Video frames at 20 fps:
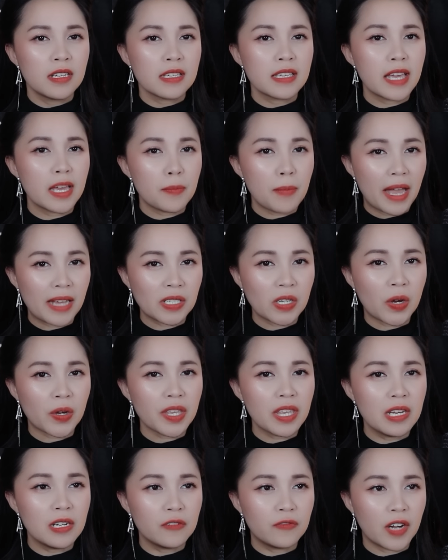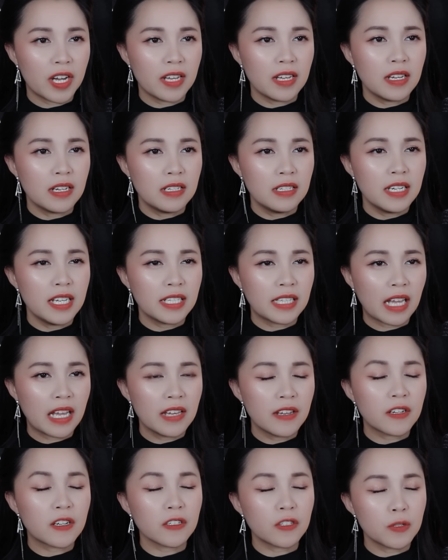Nghe bạn nói như vậy, Lý thấy
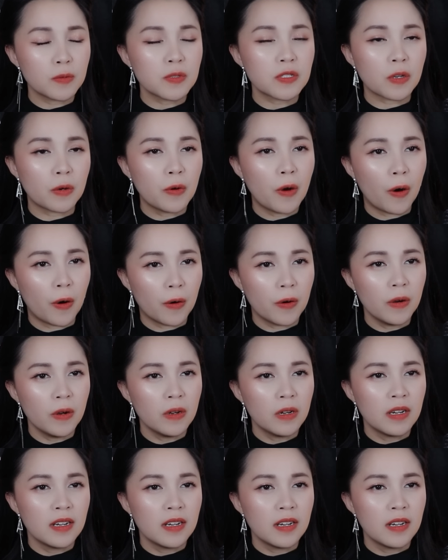có chút xấu hổ.